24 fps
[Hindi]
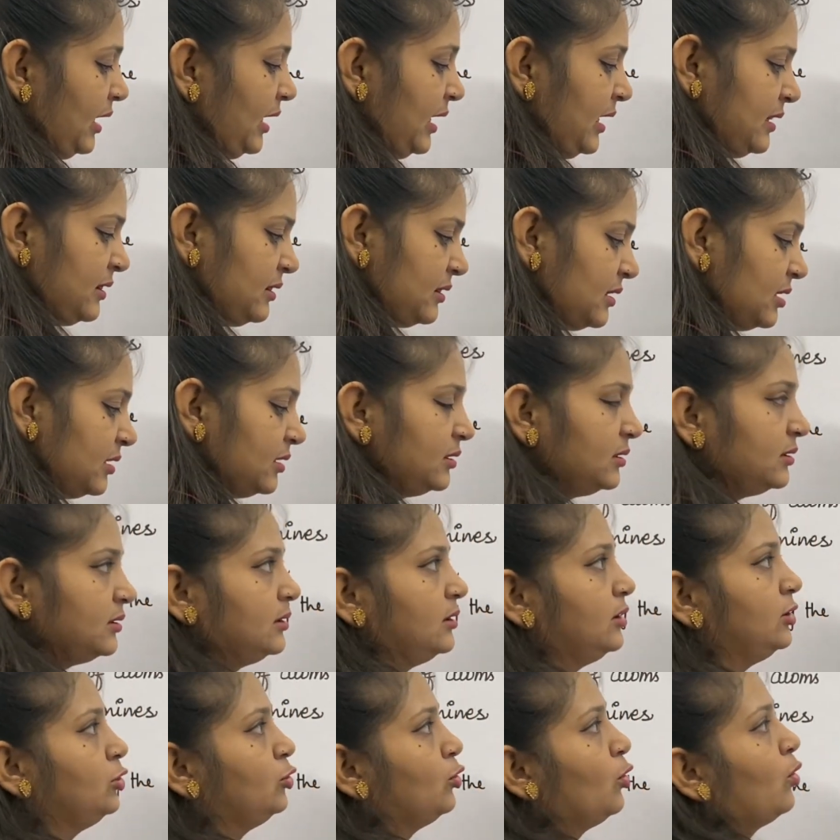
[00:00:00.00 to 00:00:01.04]
इथ
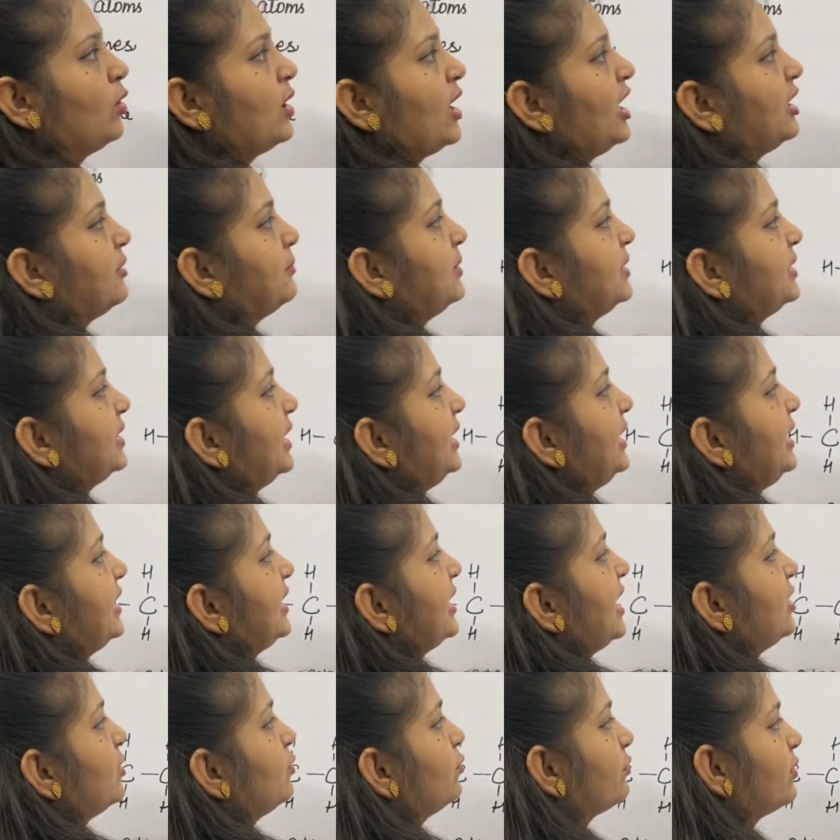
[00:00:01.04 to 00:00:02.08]
दो कार्बन के लिए
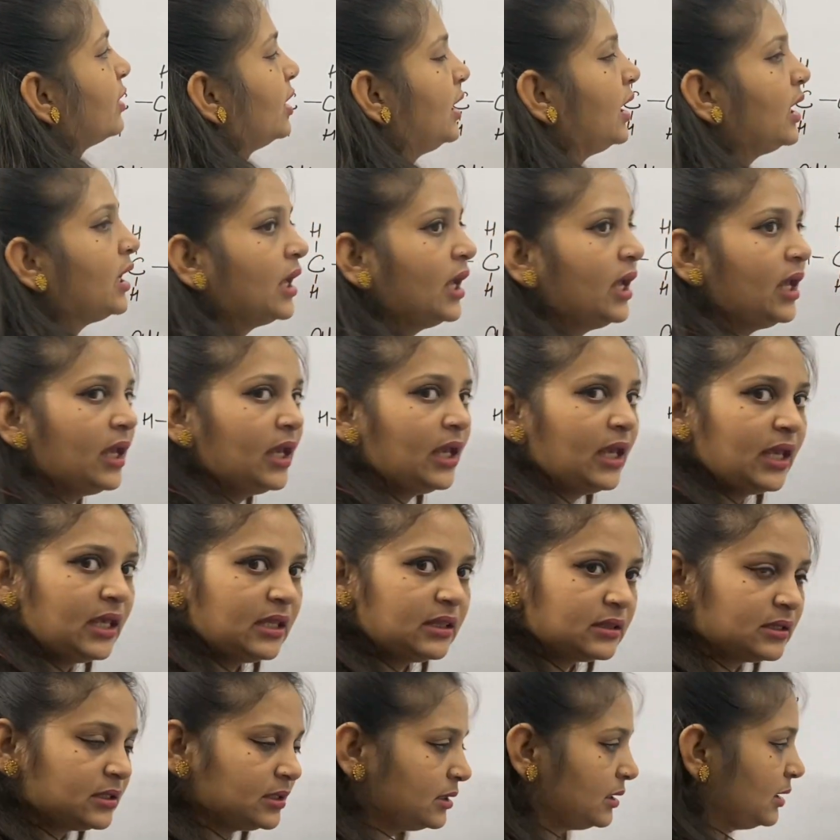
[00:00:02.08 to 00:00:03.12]
क्या यूज करेंगे
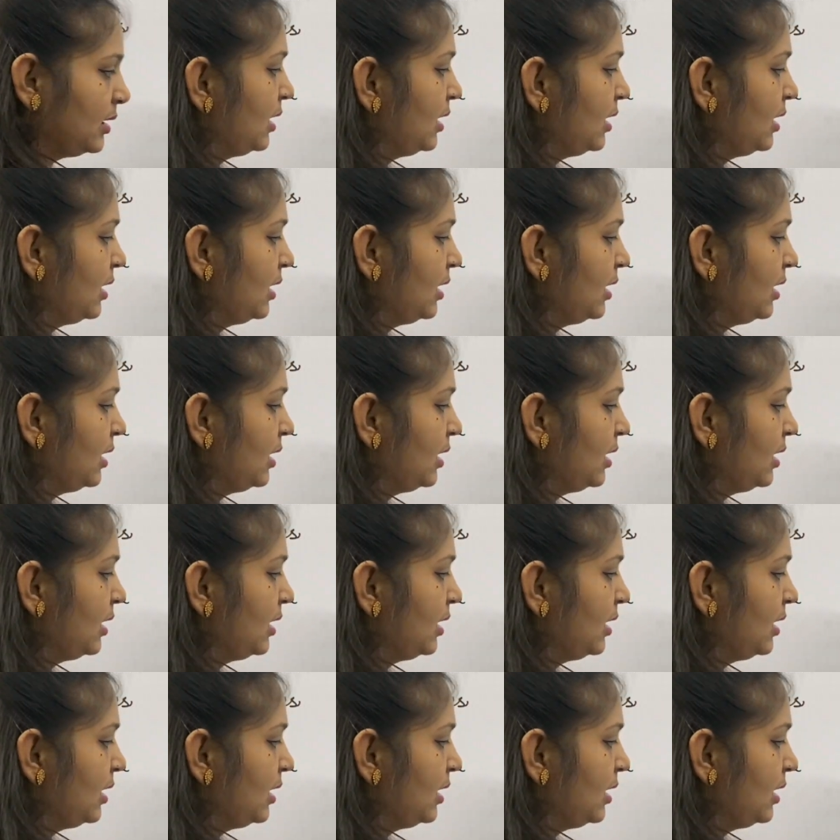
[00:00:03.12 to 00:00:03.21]
इथ